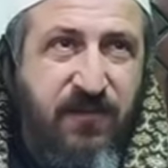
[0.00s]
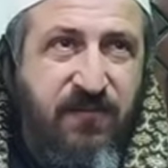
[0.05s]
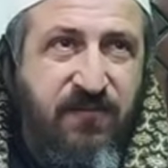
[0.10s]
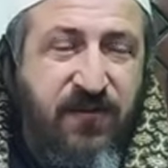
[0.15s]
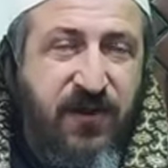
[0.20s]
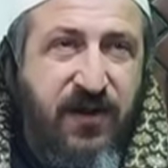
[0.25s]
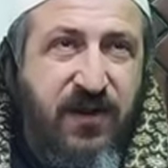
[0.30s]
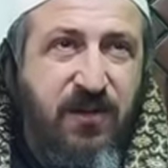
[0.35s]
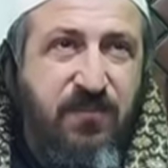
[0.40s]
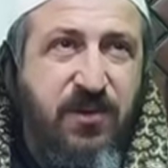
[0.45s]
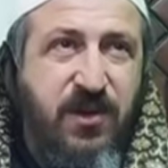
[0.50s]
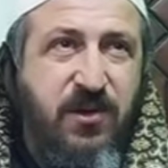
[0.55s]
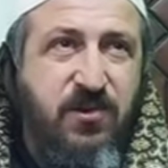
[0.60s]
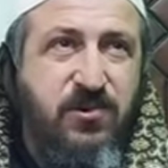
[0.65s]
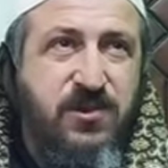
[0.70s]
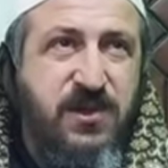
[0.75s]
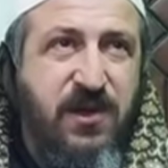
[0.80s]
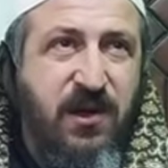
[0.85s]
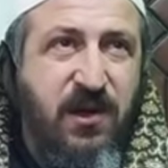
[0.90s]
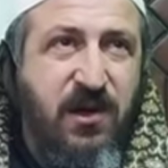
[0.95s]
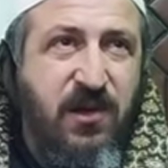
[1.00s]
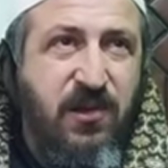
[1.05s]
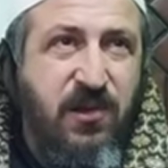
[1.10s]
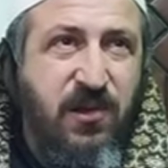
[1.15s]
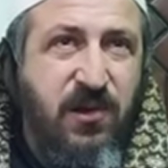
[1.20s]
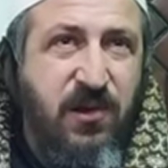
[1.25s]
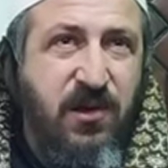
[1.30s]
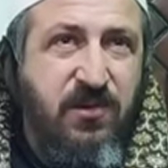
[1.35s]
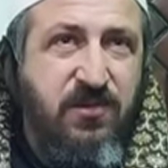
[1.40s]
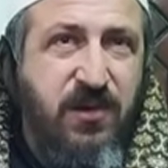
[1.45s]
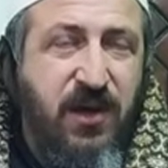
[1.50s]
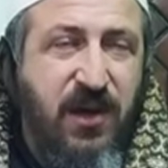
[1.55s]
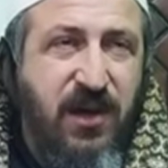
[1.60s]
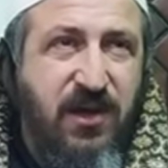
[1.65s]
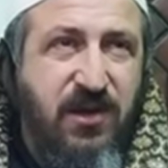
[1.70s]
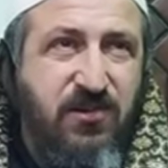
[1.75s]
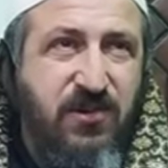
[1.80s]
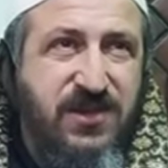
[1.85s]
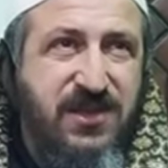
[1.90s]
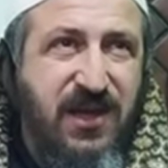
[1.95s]
فالنبي صلى الله
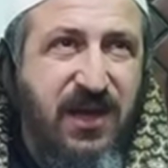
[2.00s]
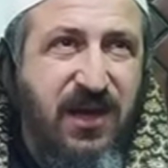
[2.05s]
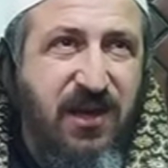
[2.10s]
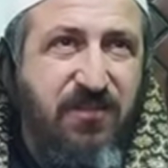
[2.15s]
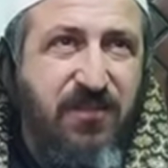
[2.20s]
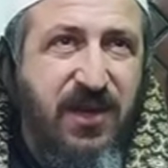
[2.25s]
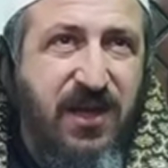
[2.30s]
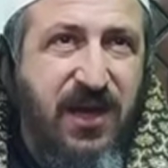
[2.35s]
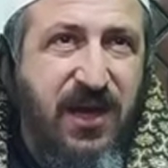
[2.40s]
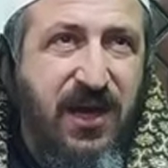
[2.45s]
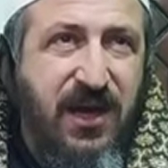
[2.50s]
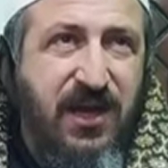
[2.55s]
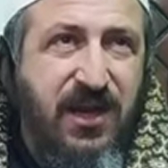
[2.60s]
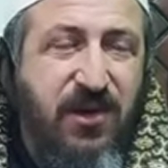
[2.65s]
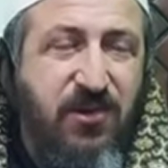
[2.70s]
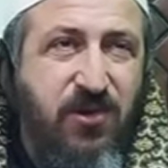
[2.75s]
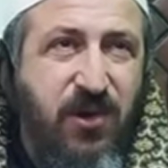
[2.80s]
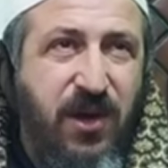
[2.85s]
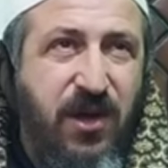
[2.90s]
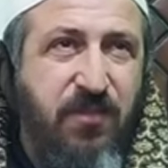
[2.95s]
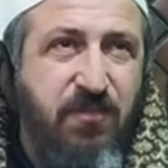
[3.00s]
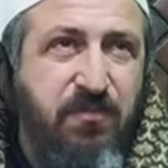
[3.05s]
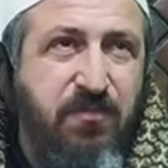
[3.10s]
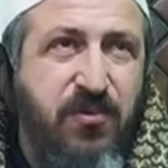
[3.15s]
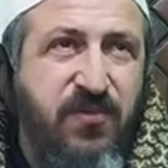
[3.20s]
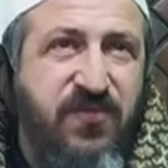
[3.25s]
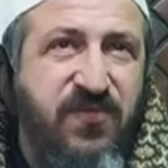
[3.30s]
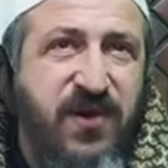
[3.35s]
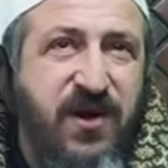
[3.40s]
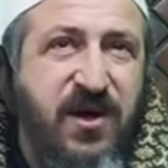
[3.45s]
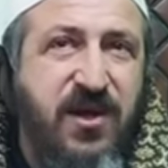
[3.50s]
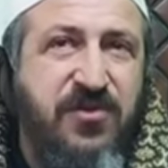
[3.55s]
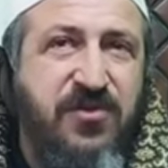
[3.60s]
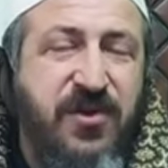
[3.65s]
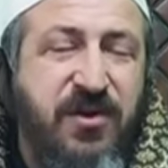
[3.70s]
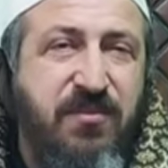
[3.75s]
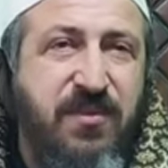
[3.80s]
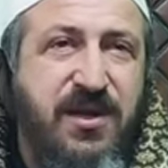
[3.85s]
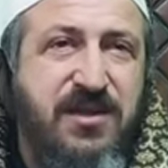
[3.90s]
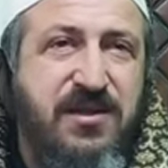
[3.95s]
عليه وسلم كان يحب
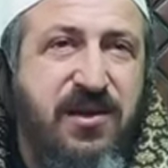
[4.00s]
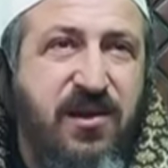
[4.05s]
فاطمة